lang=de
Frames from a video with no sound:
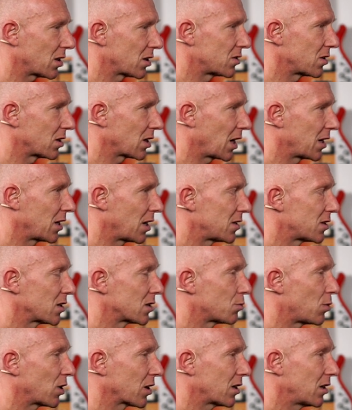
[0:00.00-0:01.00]
da ist nicht ein
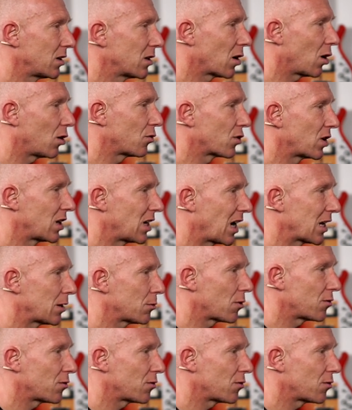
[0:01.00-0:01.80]
einziges Plugin draufgeladen,